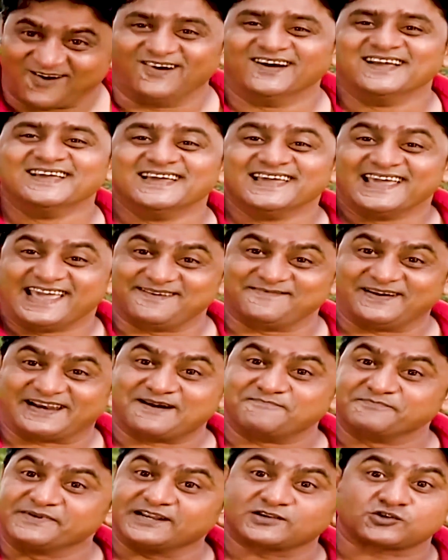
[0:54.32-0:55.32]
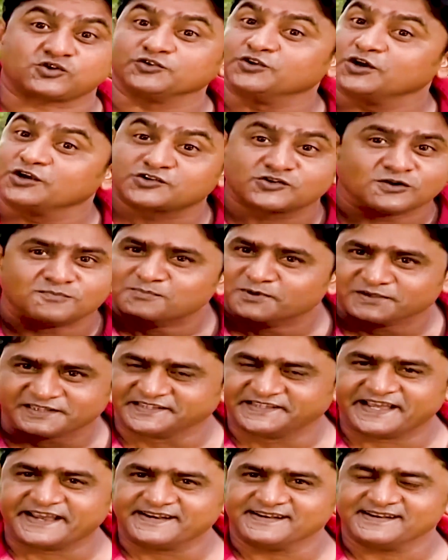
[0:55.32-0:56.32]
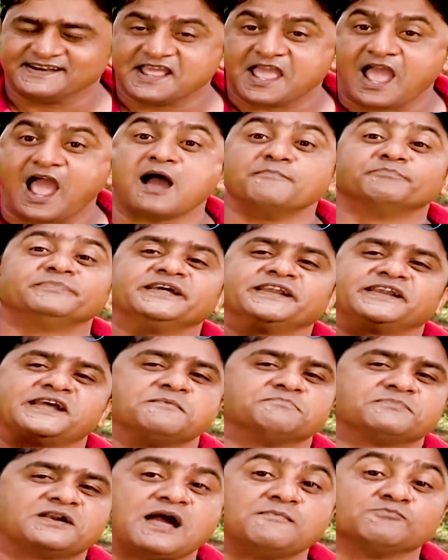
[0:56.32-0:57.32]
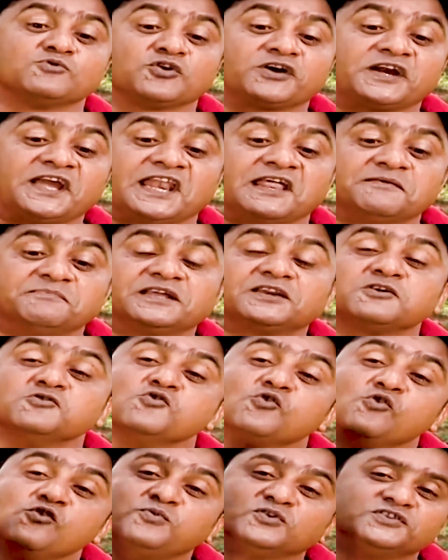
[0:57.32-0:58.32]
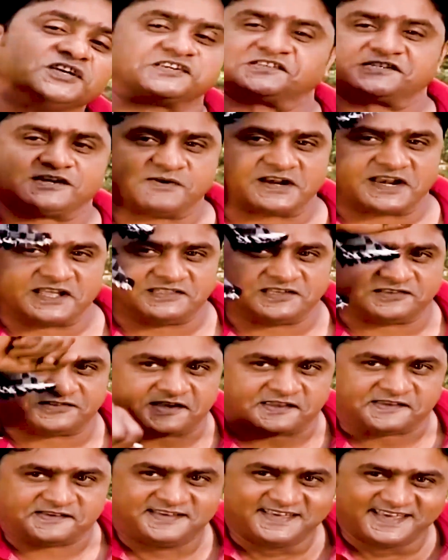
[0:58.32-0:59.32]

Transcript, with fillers: হ এবার আমনে সদয় সম্মতি দেন রে আমরা আমগো ক্লাবের উপদেষ্টা বানাইতে চাই